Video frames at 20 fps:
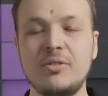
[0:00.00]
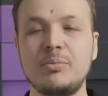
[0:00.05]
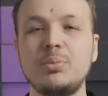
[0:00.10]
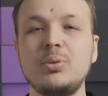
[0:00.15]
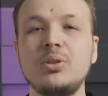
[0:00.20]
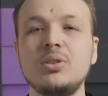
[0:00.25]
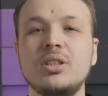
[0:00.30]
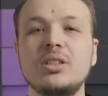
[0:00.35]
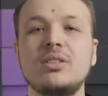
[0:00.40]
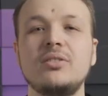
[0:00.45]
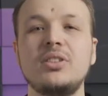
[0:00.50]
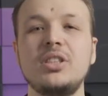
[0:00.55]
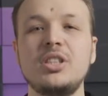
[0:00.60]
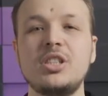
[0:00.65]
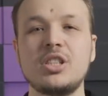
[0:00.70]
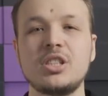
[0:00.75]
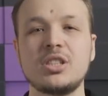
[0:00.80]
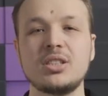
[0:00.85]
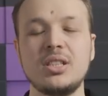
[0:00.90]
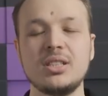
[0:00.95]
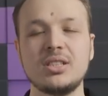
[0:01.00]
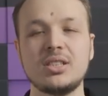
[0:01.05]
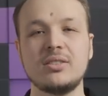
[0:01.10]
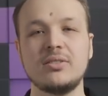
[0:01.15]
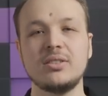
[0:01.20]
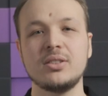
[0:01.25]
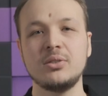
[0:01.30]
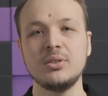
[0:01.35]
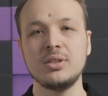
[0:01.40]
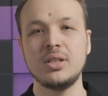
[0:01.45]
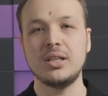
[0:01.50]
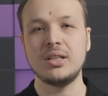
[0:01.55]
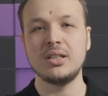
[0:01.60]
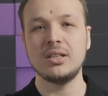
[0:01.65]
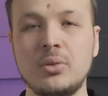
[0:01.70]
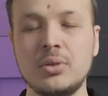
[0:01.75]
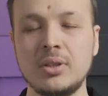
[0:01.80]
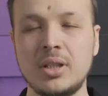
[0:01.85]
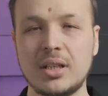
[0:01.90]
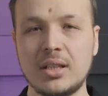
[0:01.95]
и вплоть до 2016 года
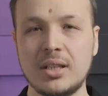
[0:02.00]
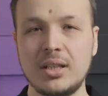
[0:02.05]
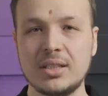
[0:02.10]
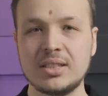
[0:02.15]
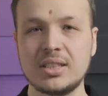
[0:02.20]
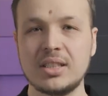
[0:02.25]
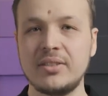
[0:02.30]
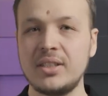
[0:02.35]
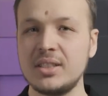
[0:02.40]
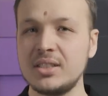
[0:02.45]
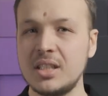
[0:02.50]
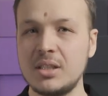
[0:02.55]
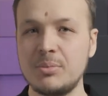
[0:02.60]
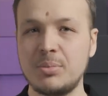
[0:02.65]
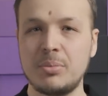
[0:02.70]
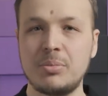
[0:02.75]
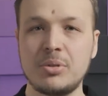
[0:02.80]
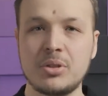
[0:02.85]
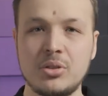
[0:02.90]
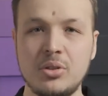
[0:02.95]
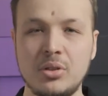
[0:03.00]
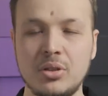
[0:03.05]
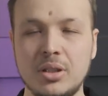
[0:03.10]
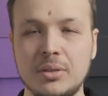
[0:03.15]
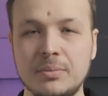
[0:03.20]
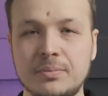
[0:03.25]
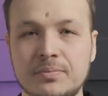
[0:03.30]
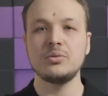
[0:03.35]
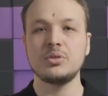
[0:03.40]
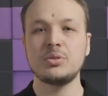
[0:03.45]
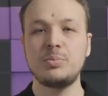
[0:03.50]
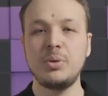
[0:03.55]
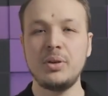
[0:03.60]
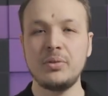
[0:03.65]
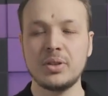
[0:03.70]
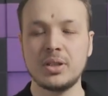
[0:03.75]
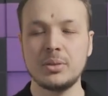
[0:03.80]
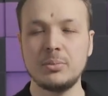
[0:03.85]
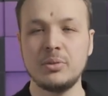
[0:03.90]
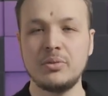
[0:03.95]
Конор оставался непобежденным,
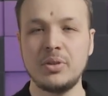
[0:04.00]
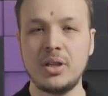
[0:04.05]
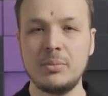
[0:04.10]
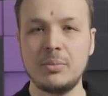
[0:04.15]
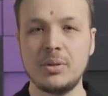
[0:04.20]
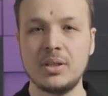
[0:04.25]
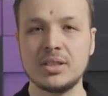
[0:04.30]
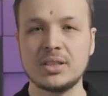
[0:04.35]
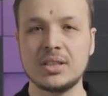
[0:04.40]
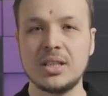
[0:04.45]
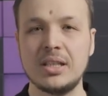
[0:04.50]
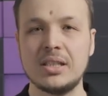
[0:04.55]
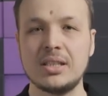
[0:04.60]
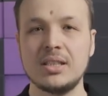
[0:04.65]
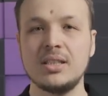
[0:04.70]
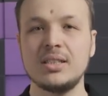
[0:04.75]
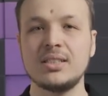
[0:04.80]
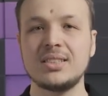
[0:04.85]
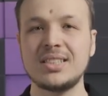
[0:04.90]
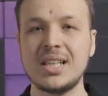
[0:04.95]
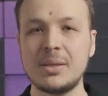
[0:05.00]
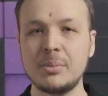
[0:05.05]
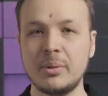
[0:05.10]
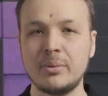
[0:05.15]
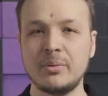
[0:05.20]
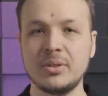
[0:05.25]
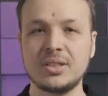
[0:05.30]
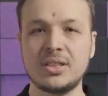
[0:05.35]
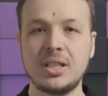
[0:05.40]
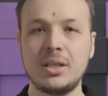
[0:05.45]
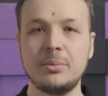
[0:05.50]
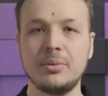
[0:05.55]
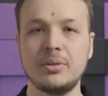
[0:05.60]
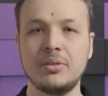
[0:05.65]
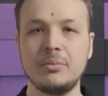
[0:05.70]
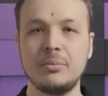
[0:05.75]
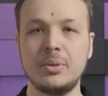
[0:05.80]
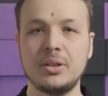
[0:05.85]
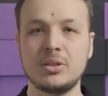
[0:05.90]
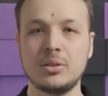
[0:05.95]
успев к тому времени стать самым
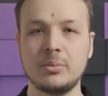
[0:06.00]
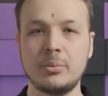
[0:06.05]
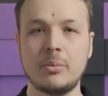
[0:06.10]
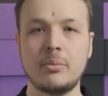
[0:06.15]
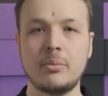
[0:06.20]
востребованным бойцом